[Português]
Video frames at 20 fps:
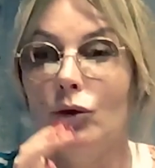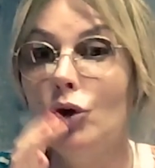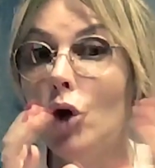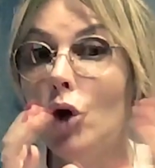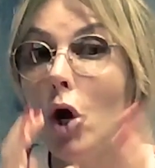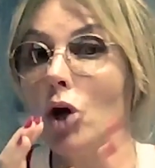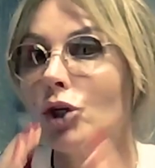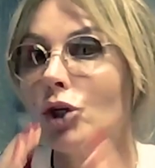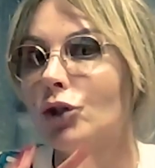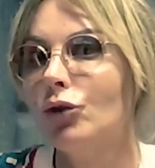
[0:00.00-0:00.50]

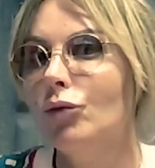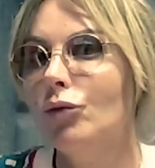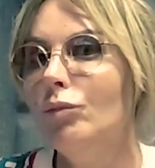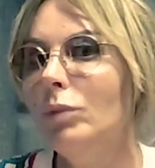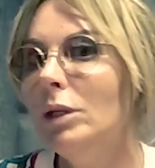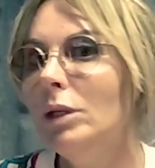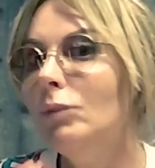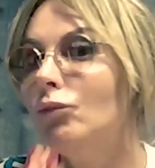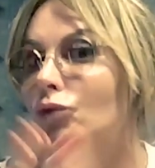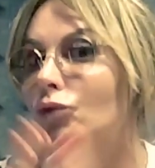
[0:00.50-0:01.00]
nós
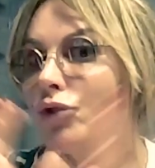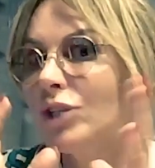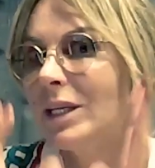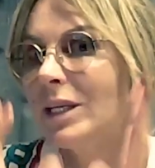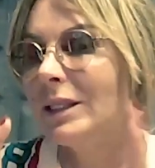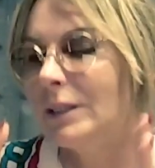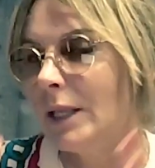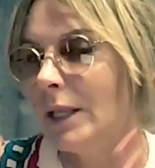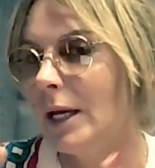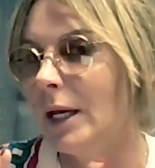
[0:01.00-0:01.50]
dormimos
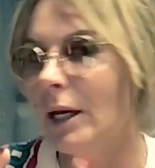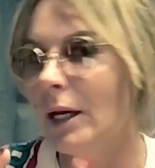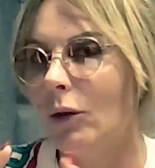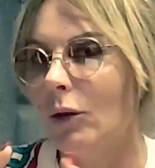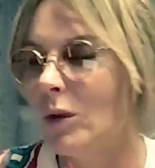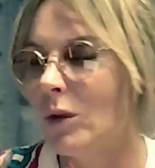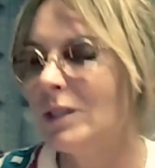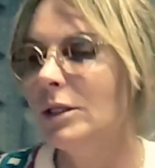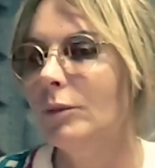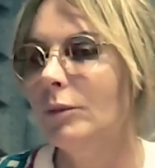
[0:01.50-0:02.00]
até
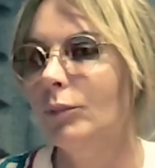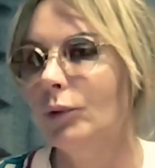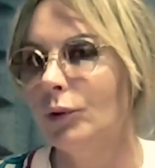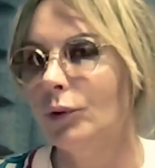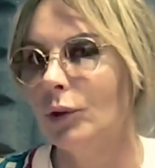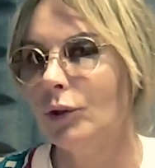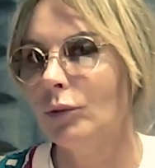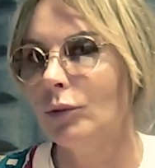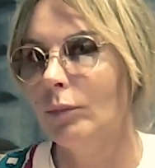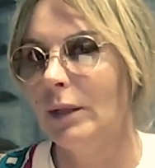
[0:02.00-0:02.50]
quase em
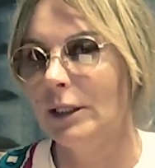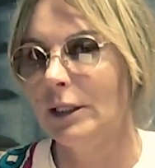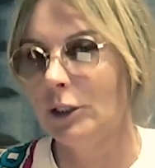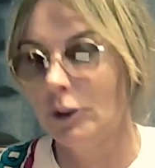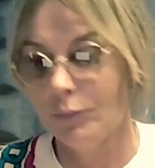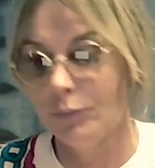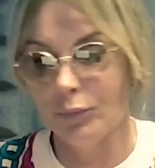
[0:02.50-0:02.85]
piloto automático.